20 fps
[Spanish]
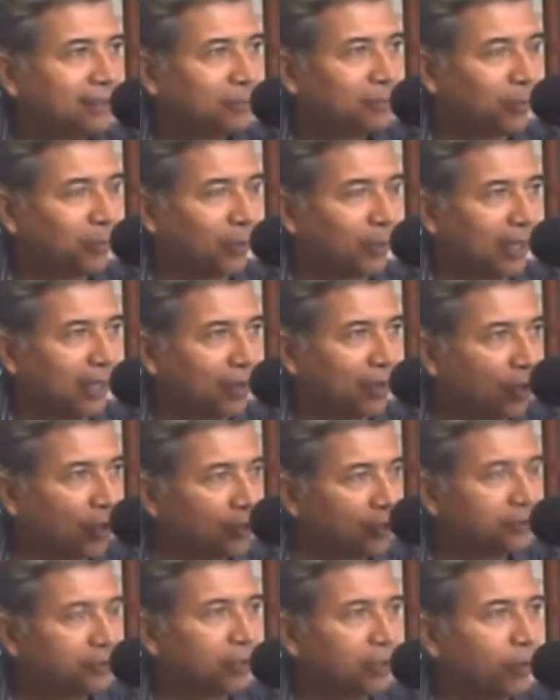por las
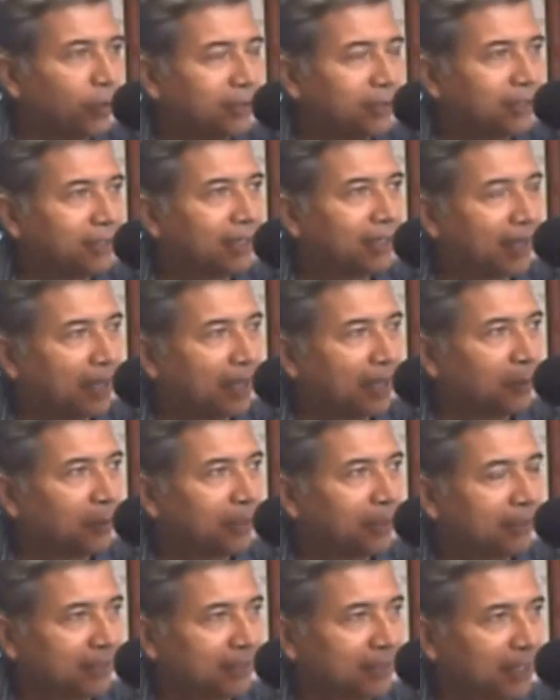consecuencias graves
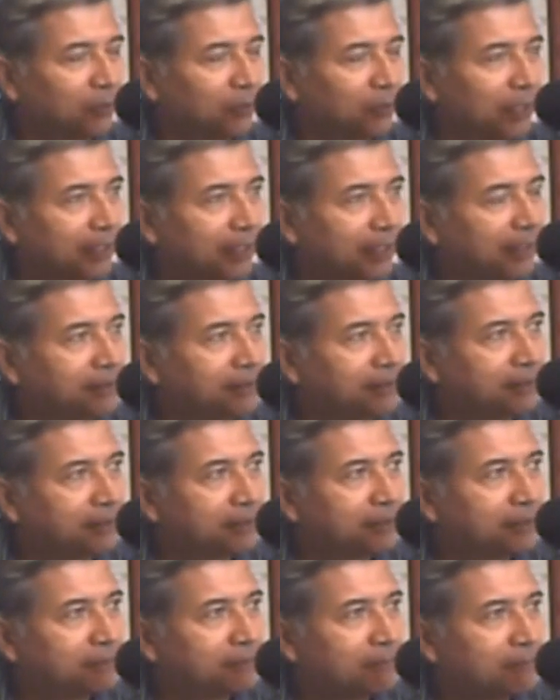que trae una
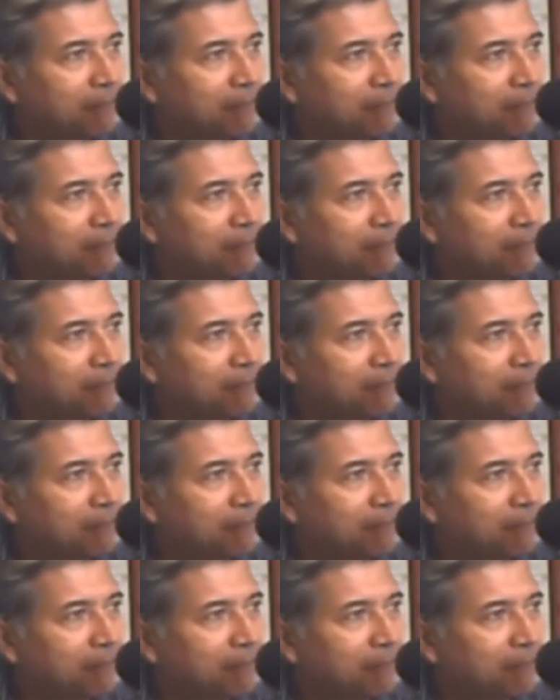crisis